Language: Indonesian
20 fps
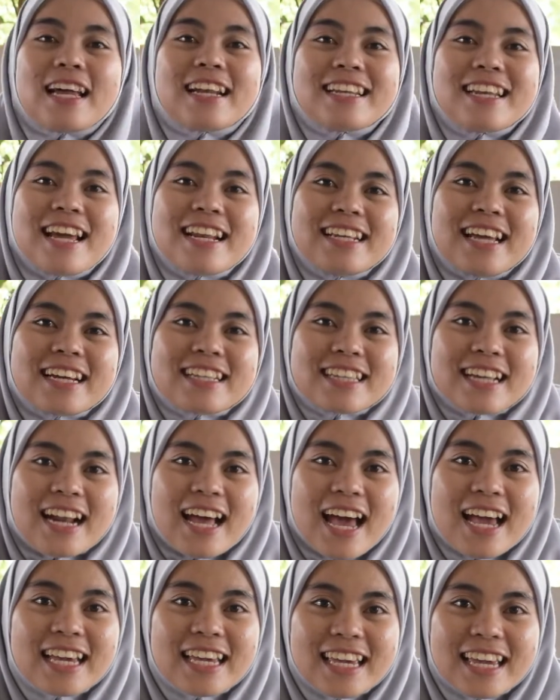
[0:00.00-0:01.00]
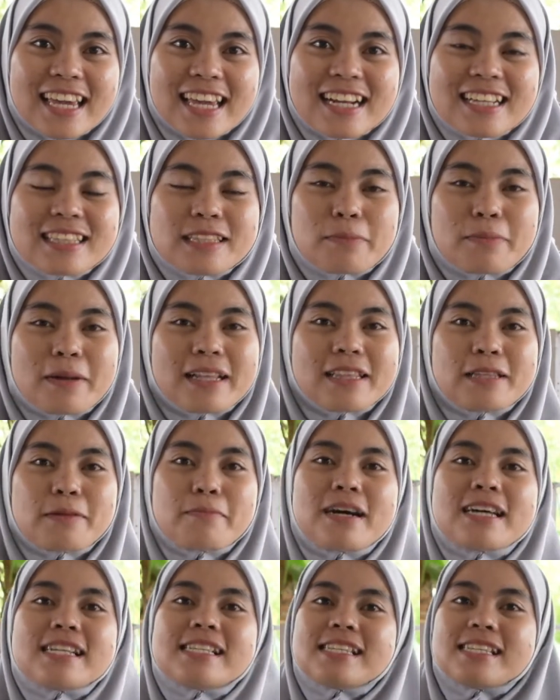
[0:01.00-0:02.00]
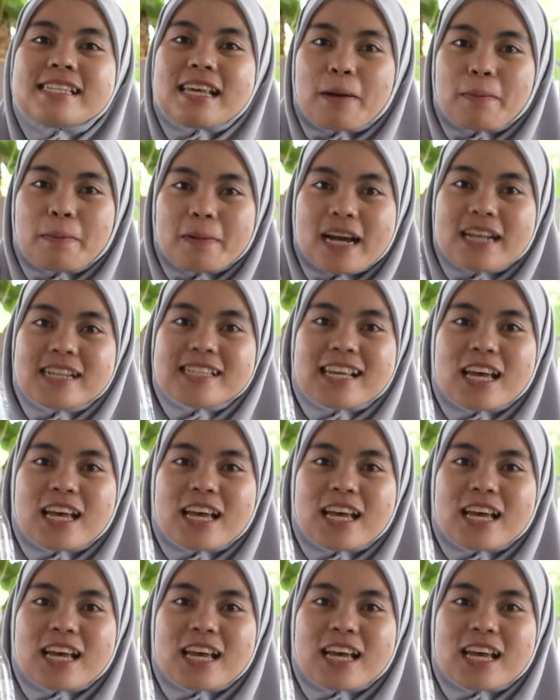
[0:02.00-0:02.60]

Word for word: Dan yang terakhir, teman-teman siapkan